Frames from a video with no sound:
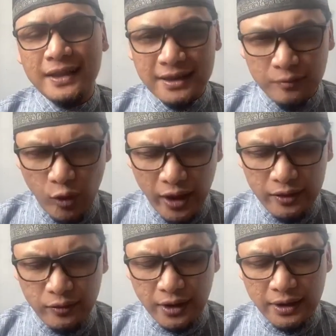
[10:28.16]
Semua
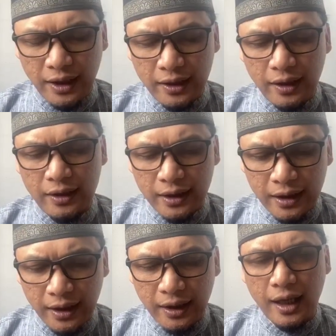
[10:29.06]
itu kata Allah
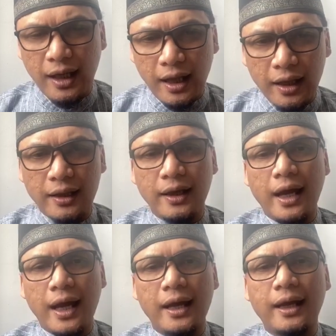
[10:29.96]
kelak
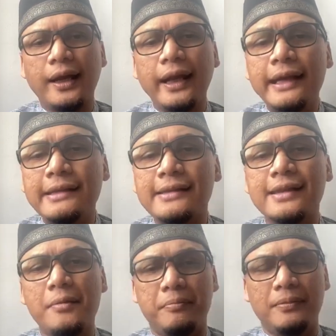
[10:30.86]
Allah akan
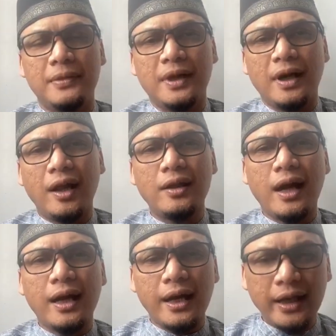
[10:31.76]
hisab
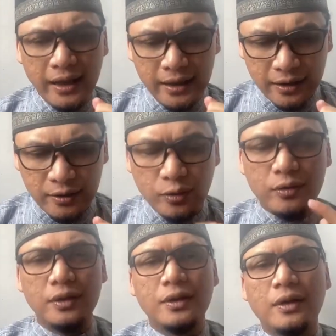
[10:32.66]
Allah akan
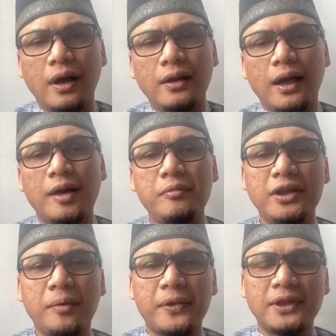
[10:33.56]
hitung, Allah akan
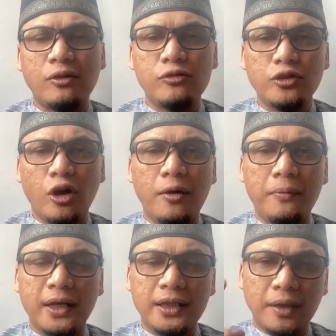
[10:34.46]
minta
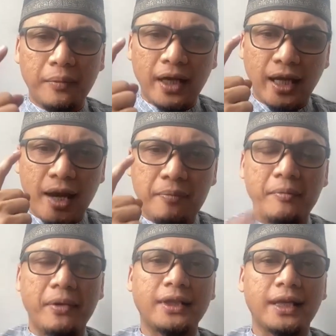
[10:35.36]
pertanggungjawaban kita pakai apa
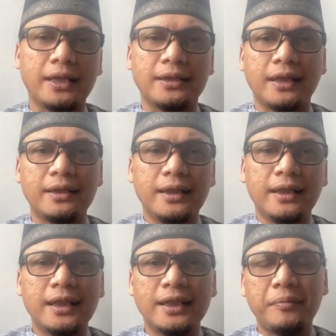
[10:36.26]
mata kita,
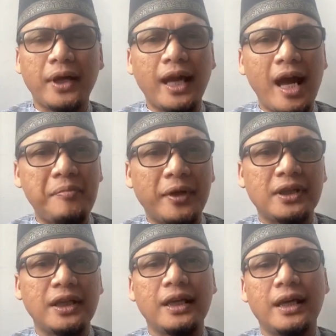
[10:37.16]
kita pakai apa
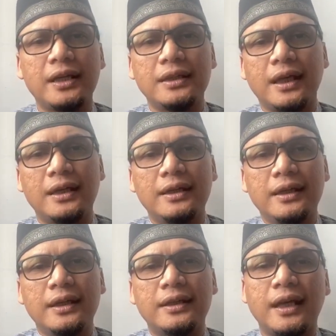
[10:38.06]
telinga kita,
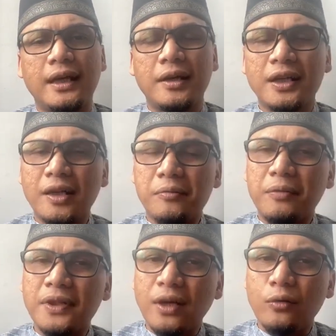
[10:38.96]
kita kita
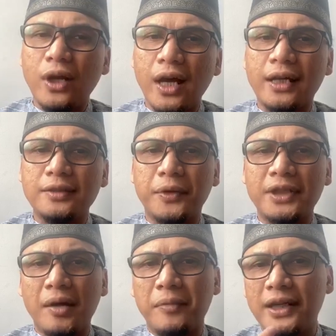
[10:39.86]
kita gunakan
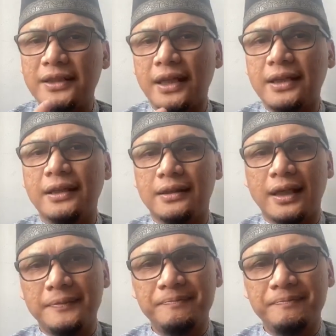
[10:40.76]
seperti apa lisan kita.